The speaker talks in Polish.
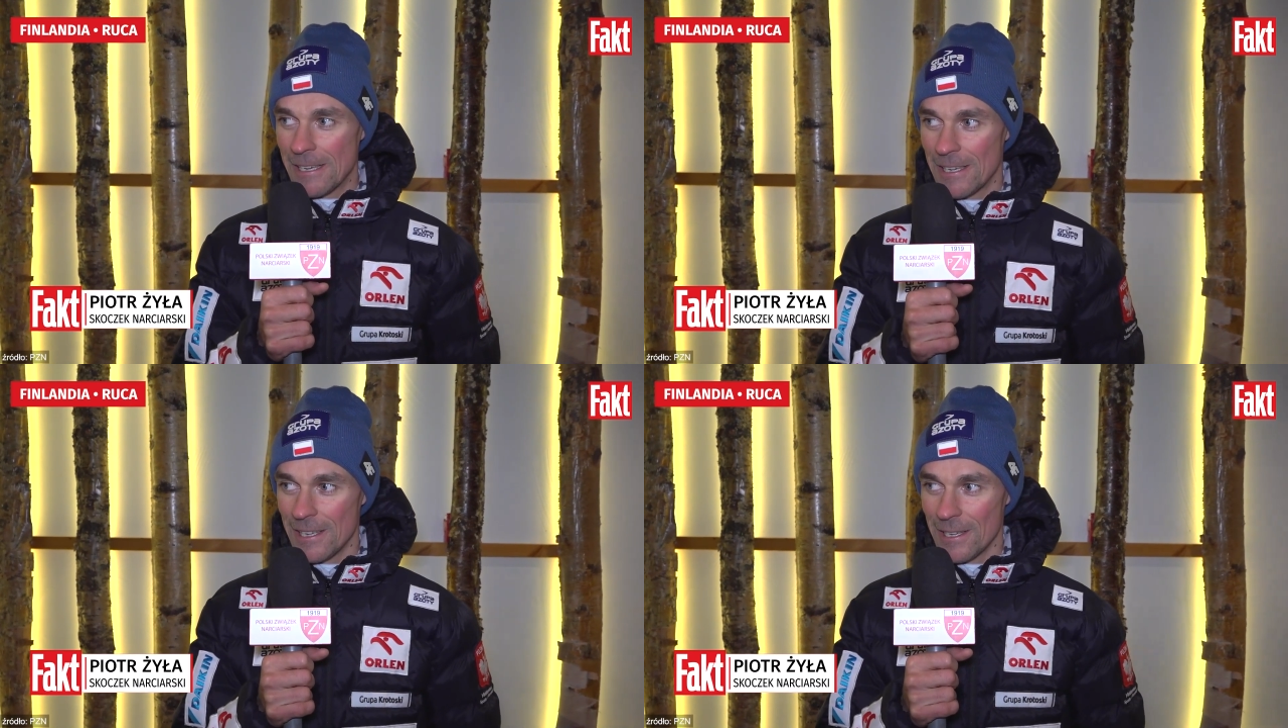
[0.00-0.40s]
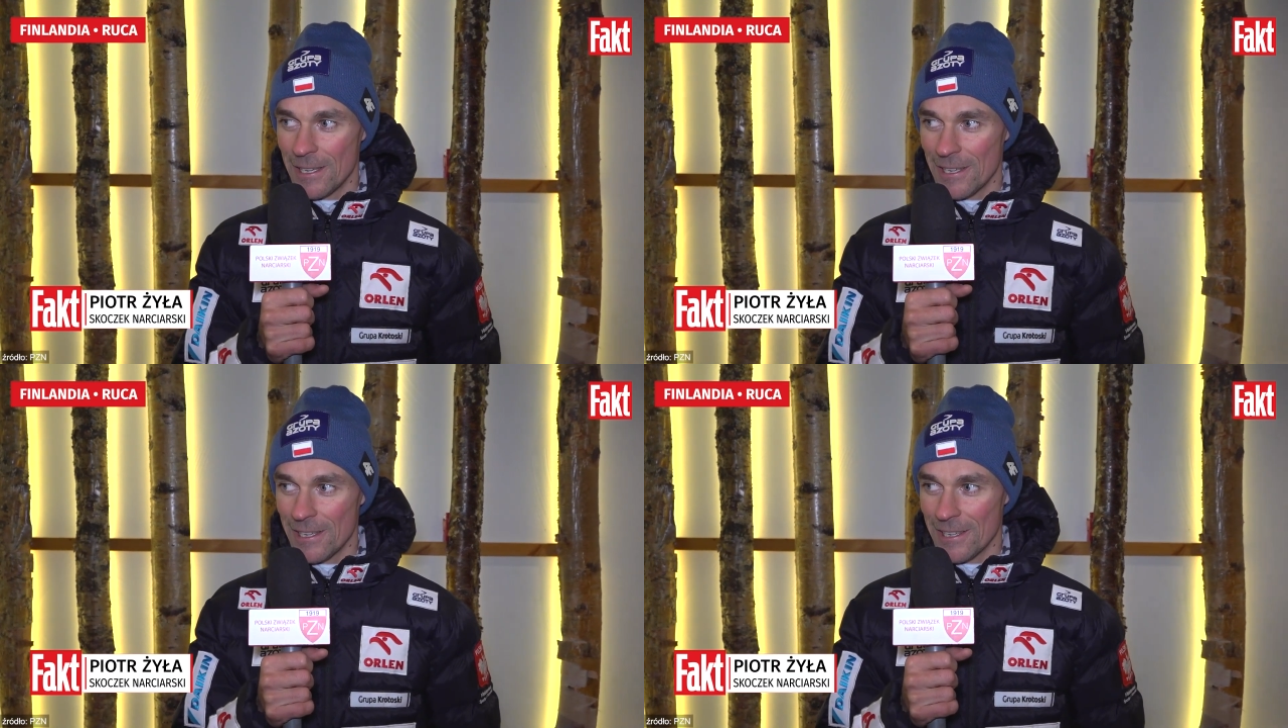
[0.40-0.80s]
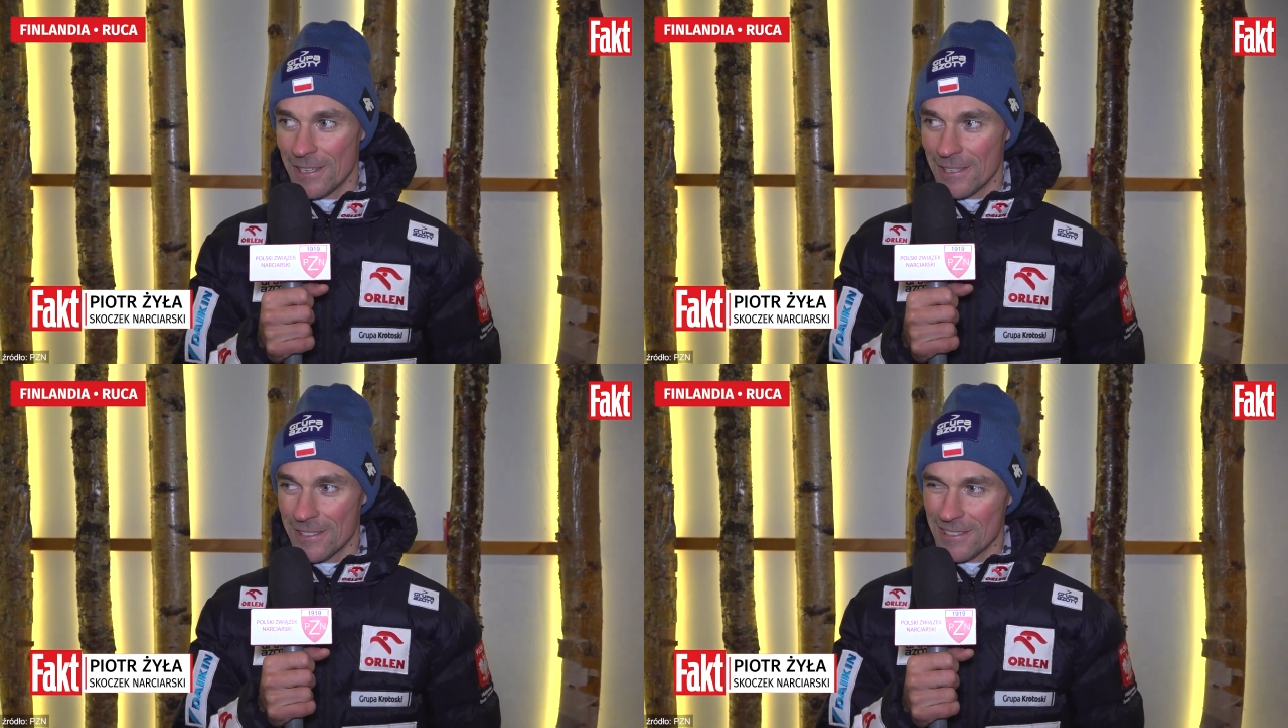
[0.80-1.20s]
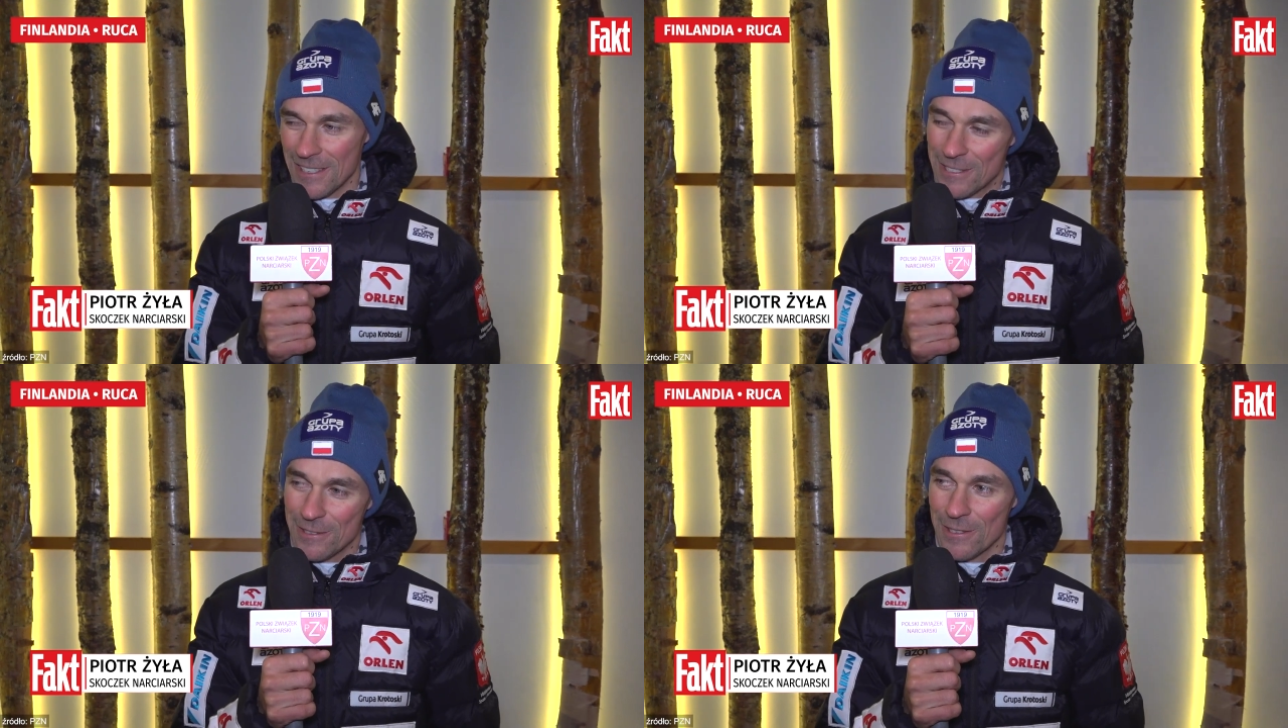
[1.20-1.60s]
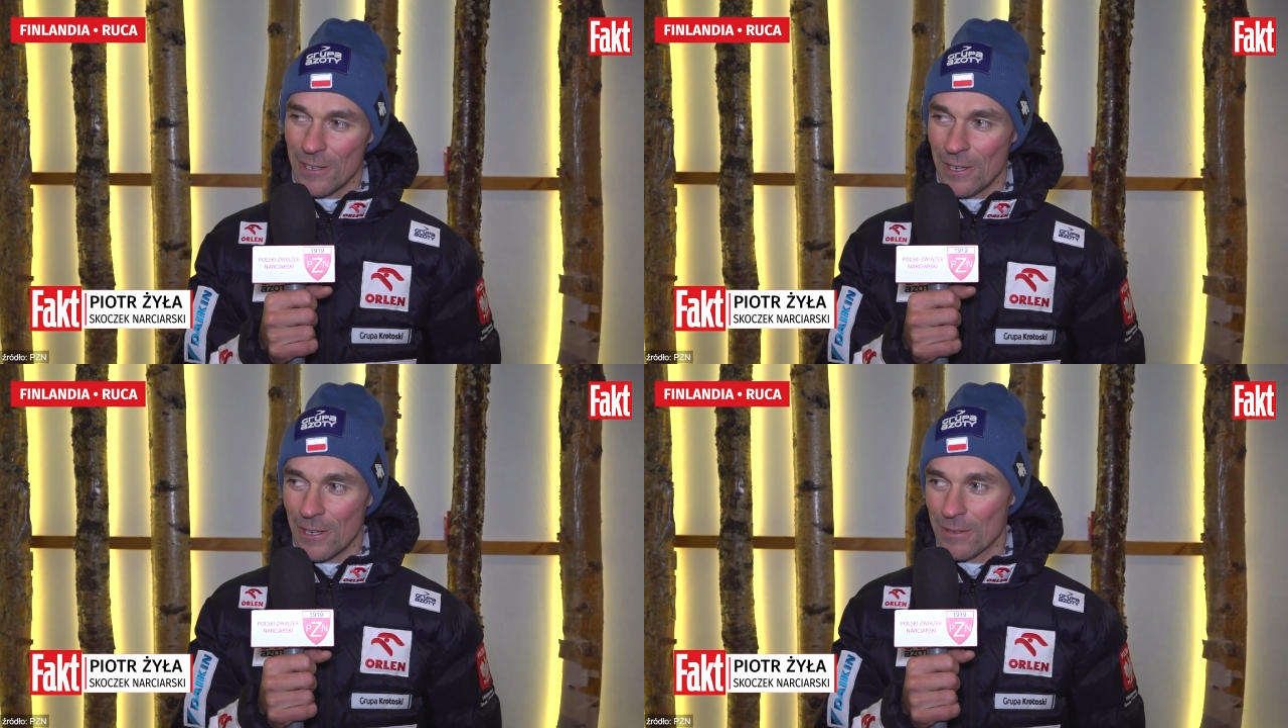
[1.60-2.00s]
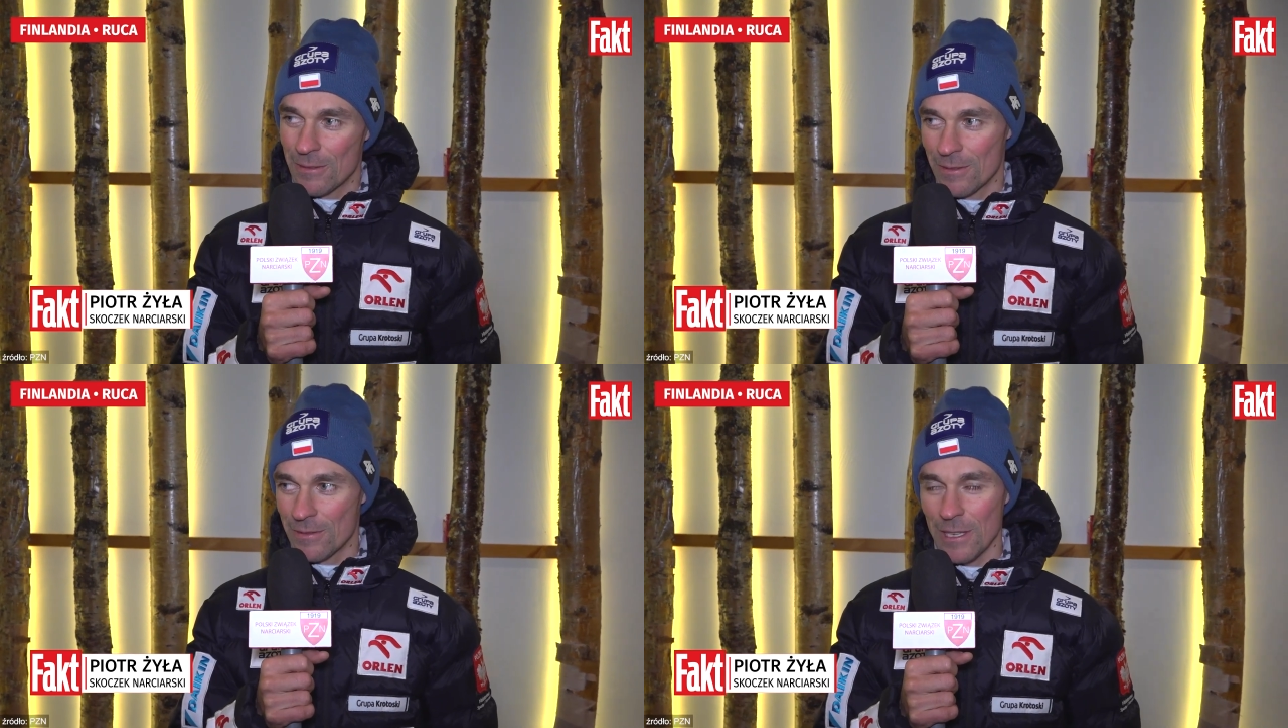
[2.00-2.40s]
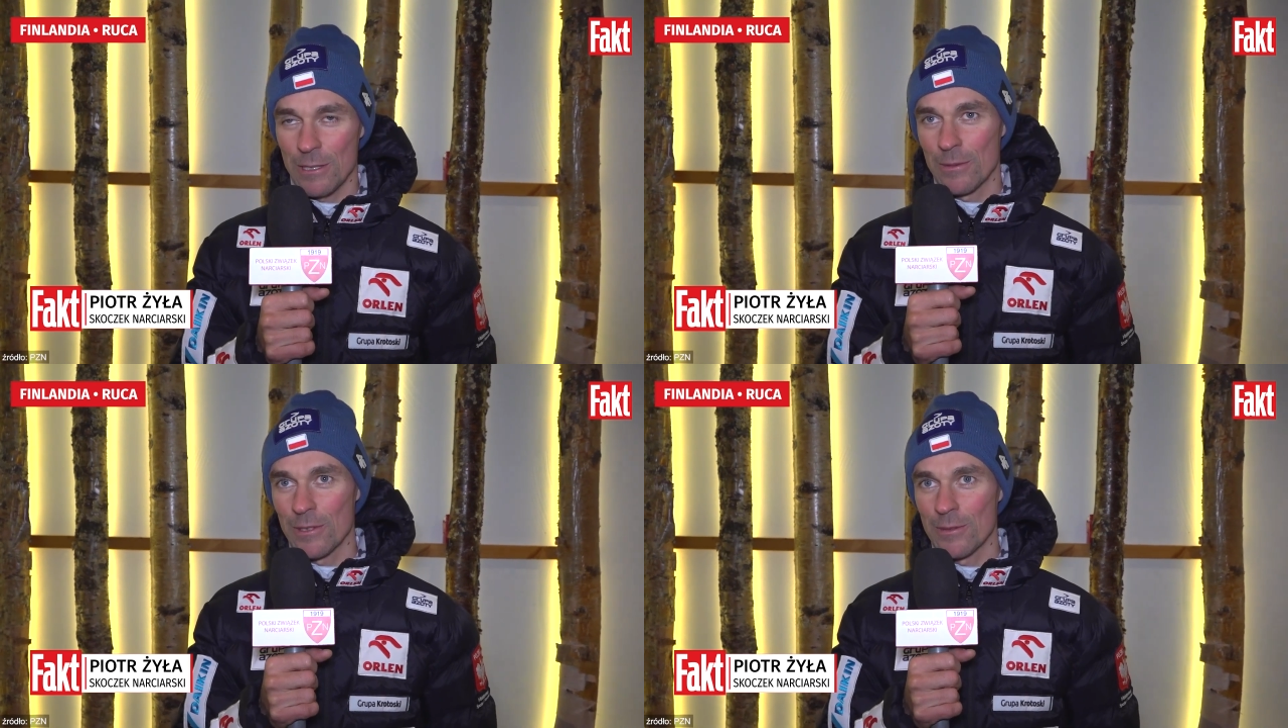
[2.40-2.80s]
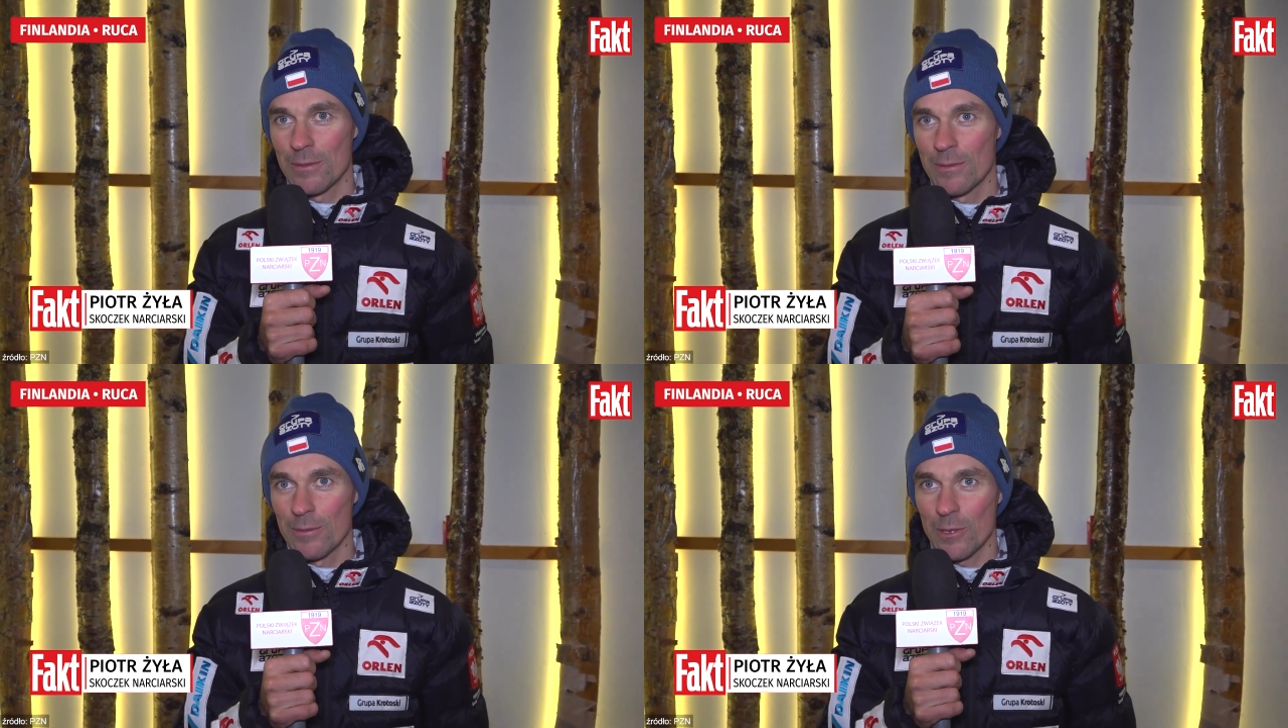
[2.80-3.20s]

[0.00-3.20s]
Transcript: Eee, znaczy, no wiadomo, no,